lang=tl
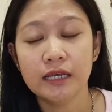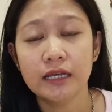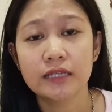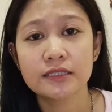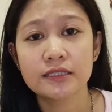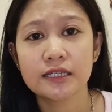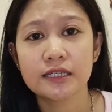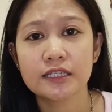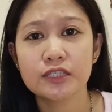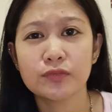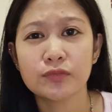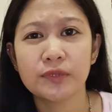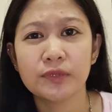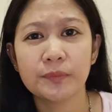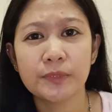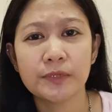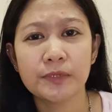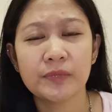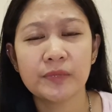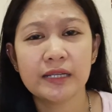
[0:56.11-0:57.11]
Kasi guys, kung
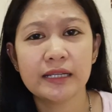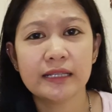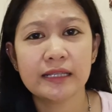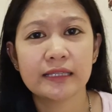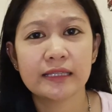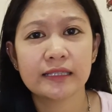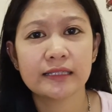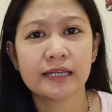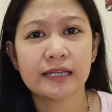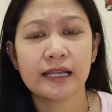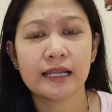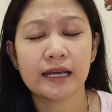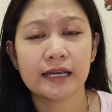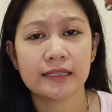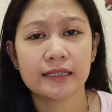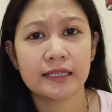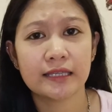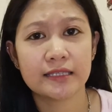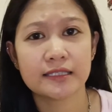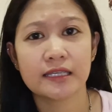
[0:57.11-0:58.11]
napipilitan ka lang
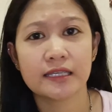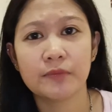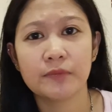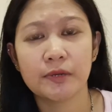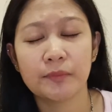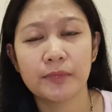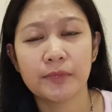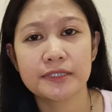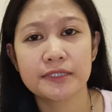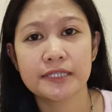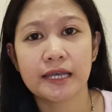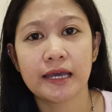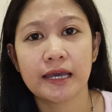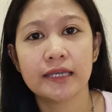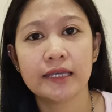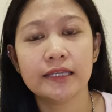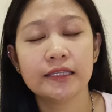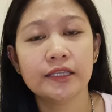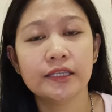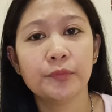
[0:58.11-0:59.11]
at nasa ibang bansa ka,
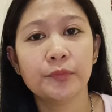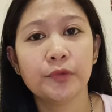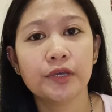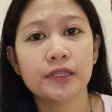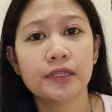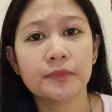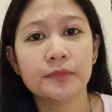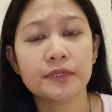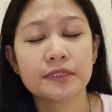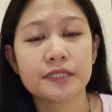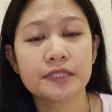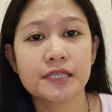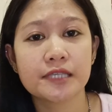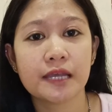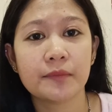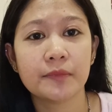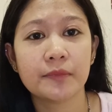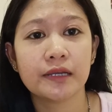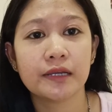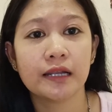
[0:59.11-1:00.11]
hindi pwede
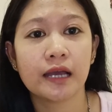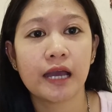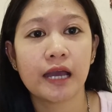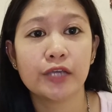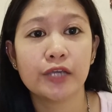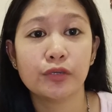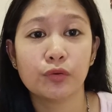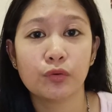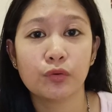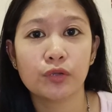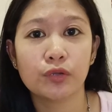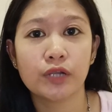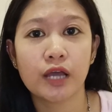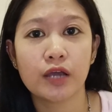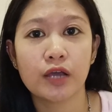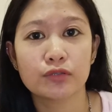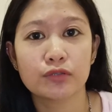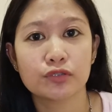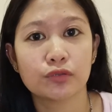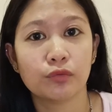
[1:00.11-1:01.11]
magsasabi ka lang ayoko
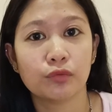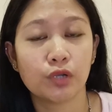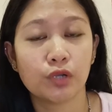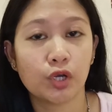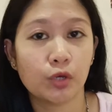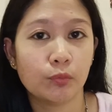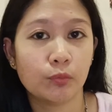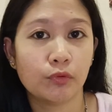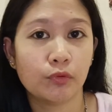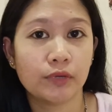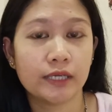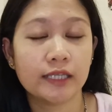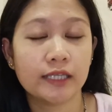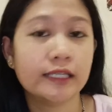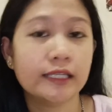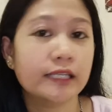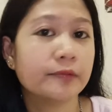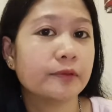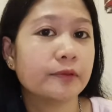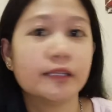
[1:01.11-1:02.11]
na, gusto ko na umuwi.
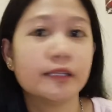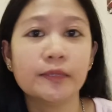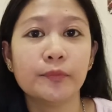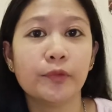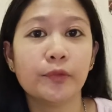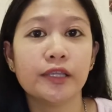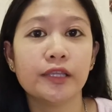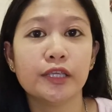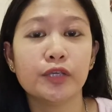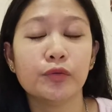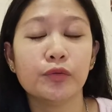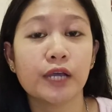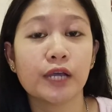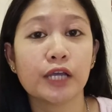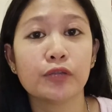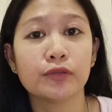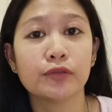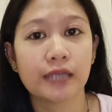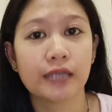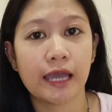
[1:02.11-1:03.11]
Hindi, hindi pwede yung
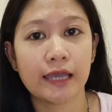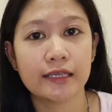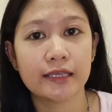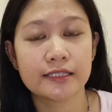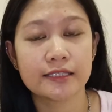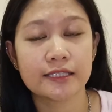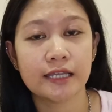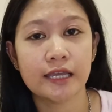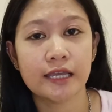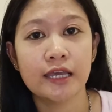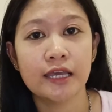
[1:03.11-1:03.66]
ganun guys.